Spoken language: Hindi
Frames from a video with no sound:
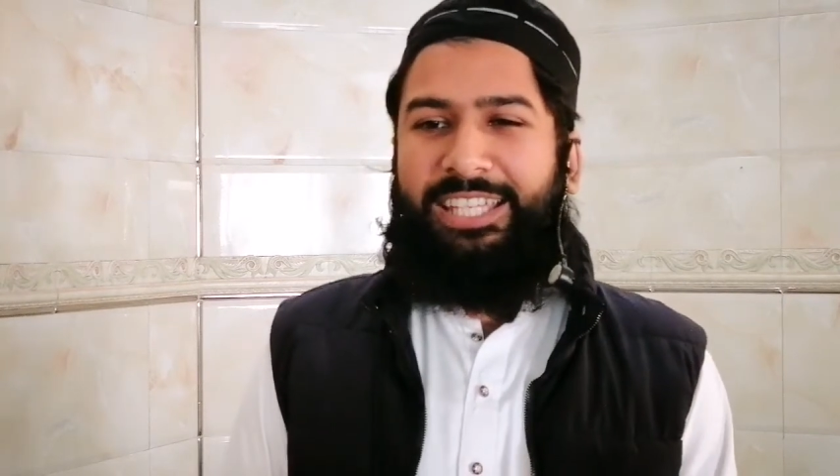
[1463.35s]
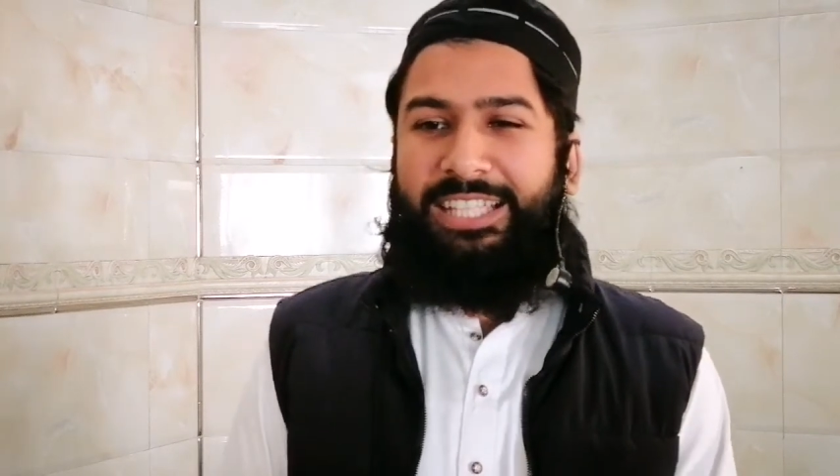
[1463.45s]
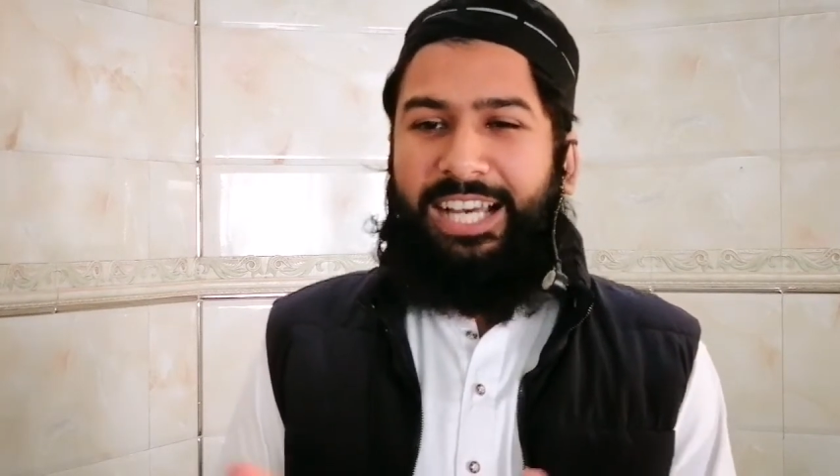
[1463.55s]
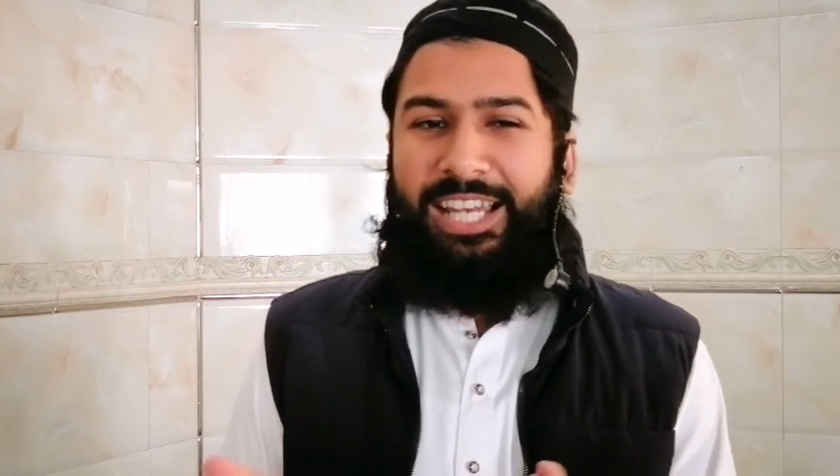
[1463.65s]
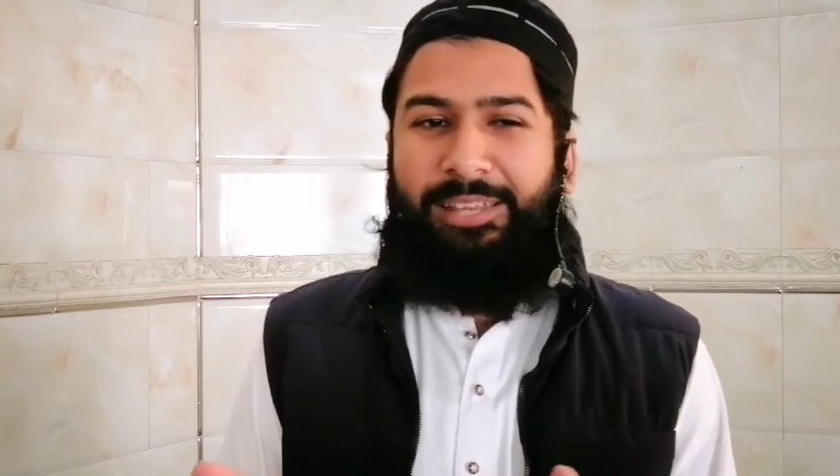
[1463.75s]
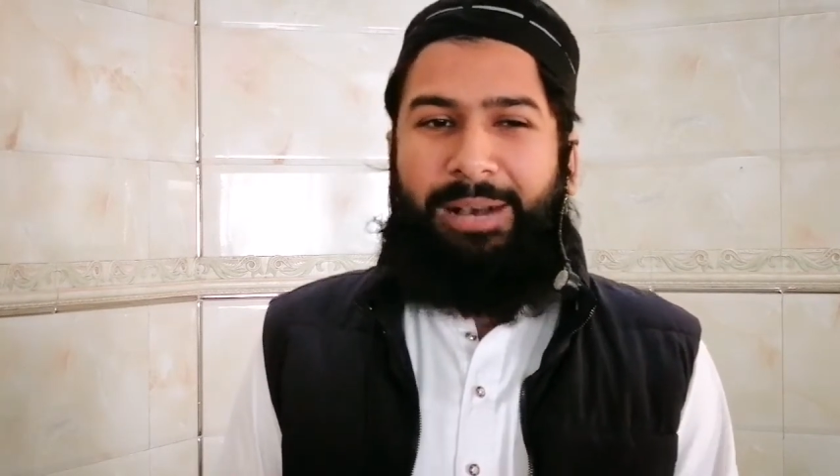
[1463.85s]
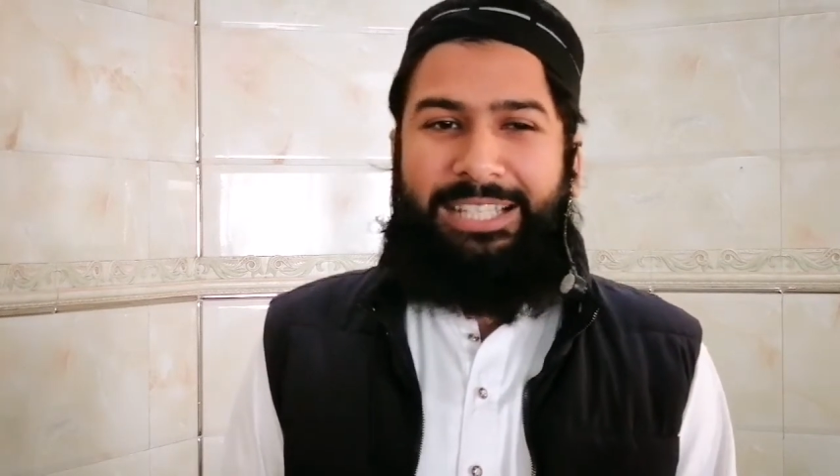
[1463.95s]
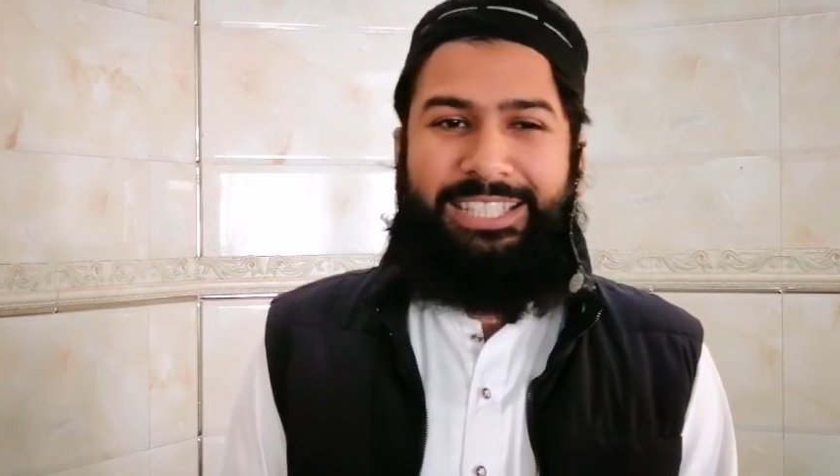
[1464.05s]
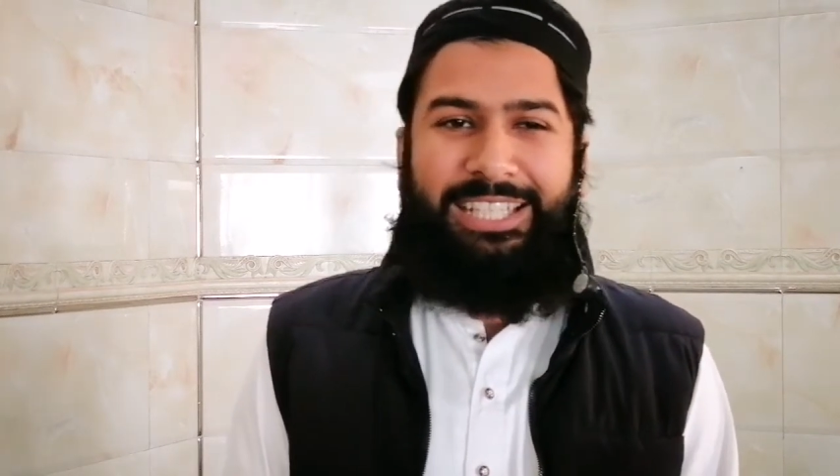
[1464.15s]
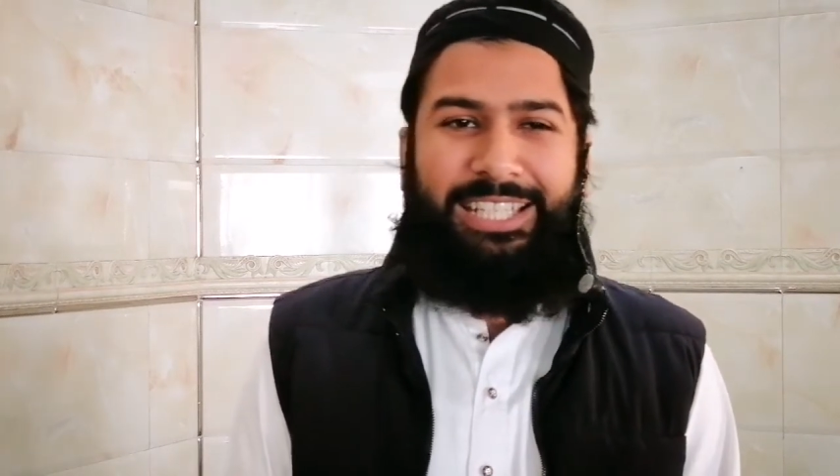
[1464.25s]
ये
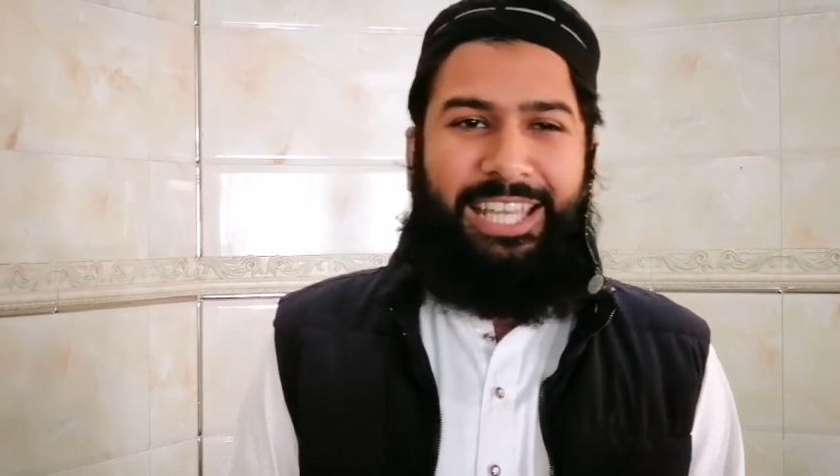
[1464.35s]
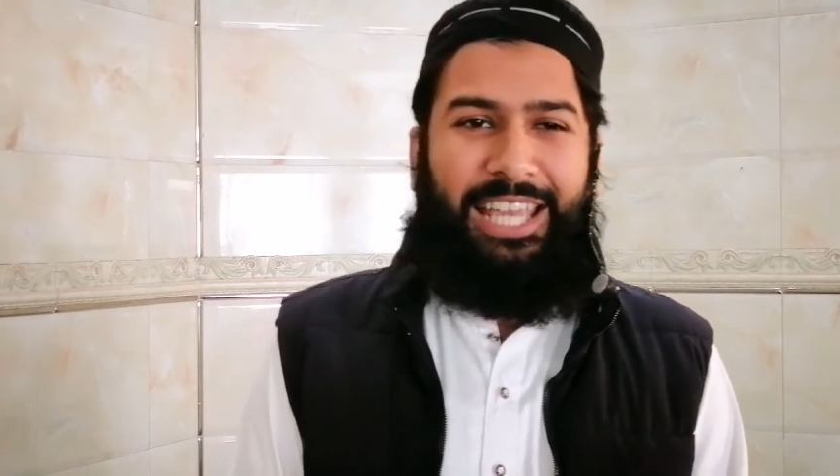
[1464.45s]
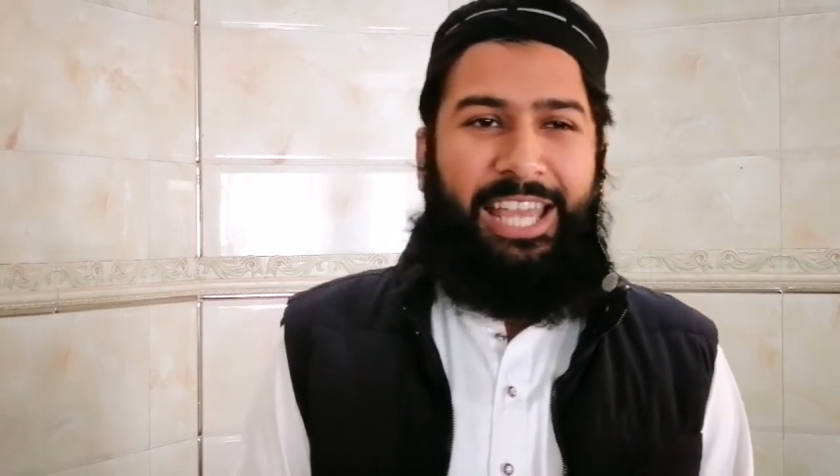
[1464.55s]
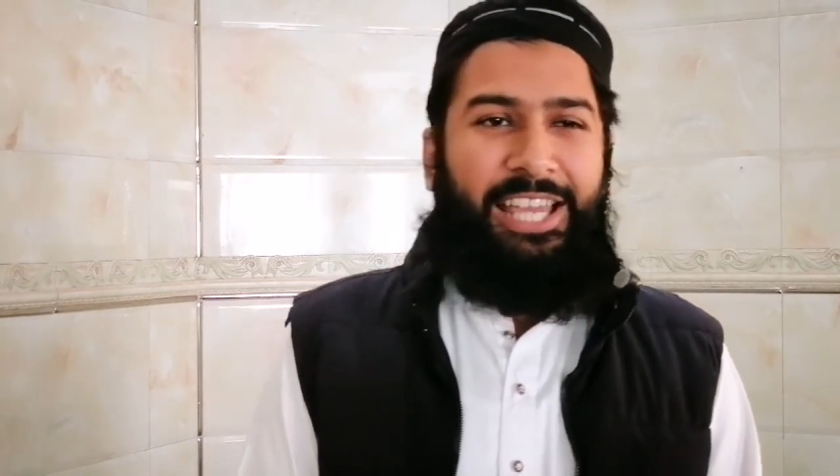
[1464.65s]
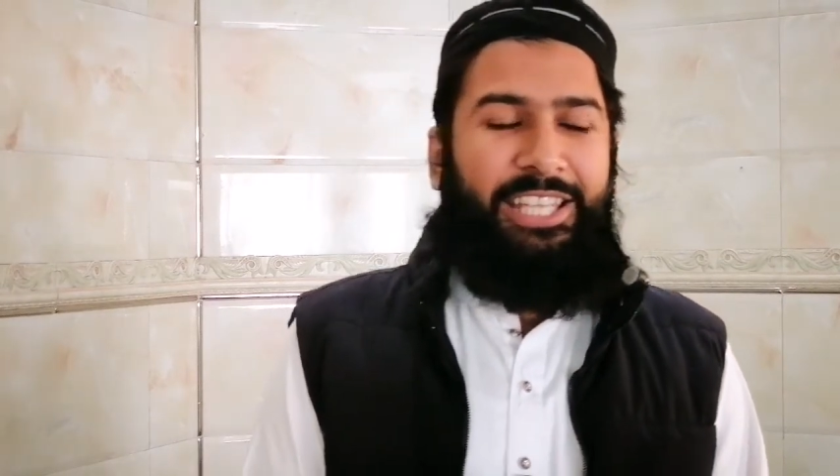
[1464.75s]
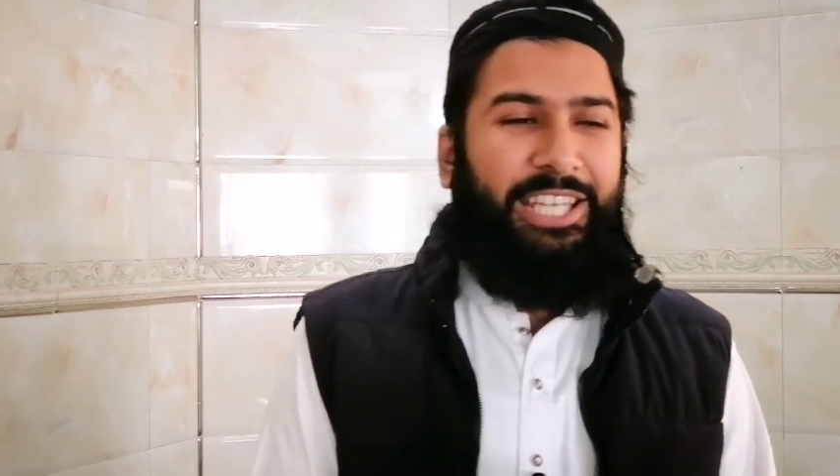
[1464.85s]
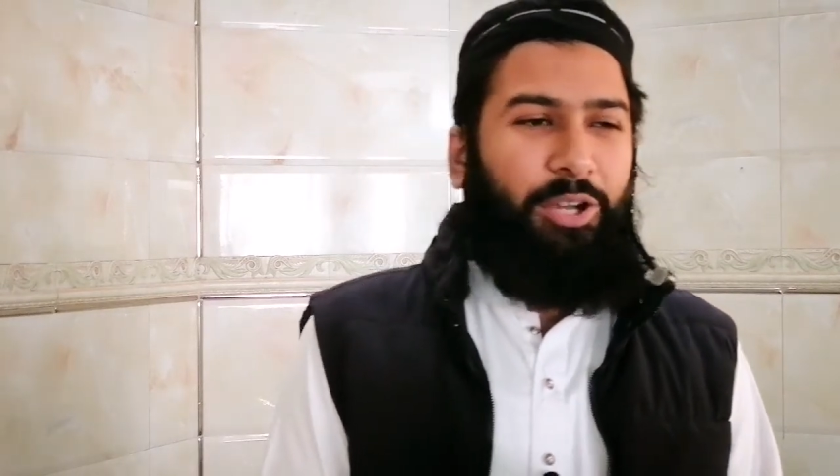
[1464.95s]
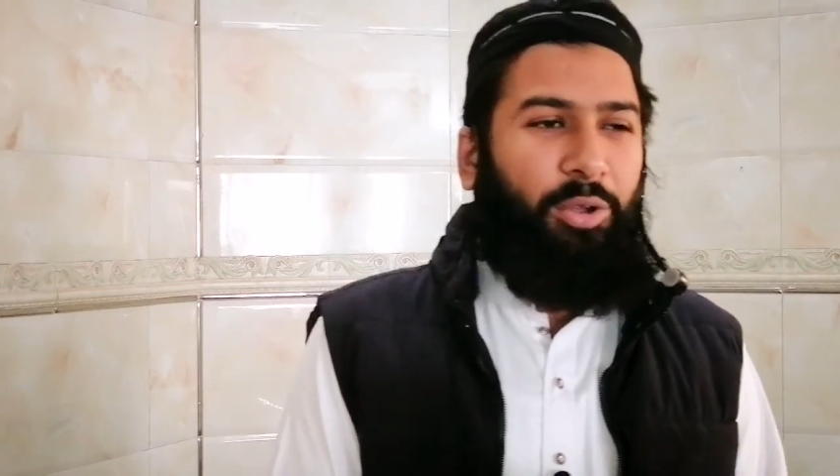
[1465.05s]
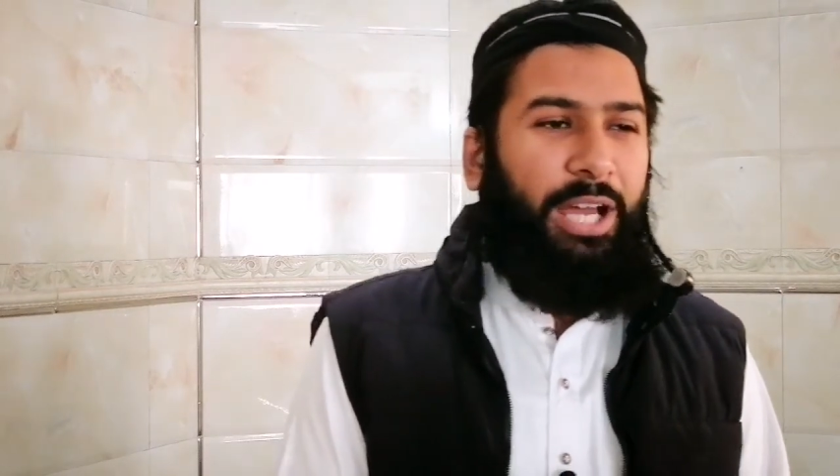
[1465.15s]
तालीमत किन की हैं ये